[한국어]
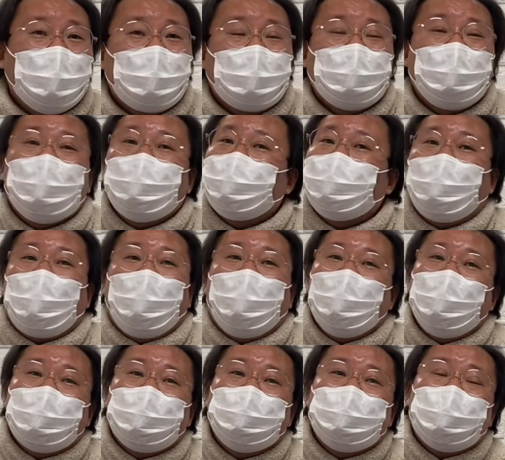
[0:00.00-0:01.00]
그다음부터는
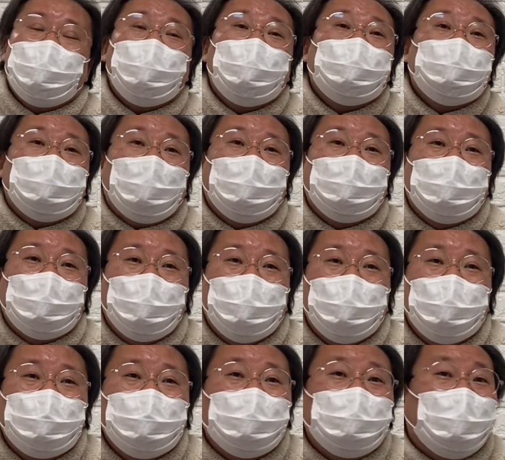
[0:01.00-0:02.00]
아예 그 공원 자체로
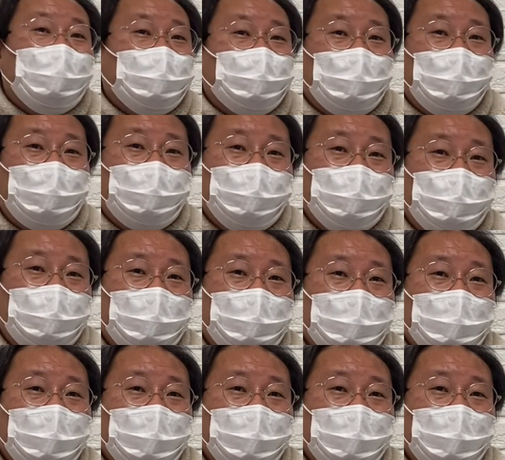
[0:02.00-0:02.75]
오지를 않더라고요.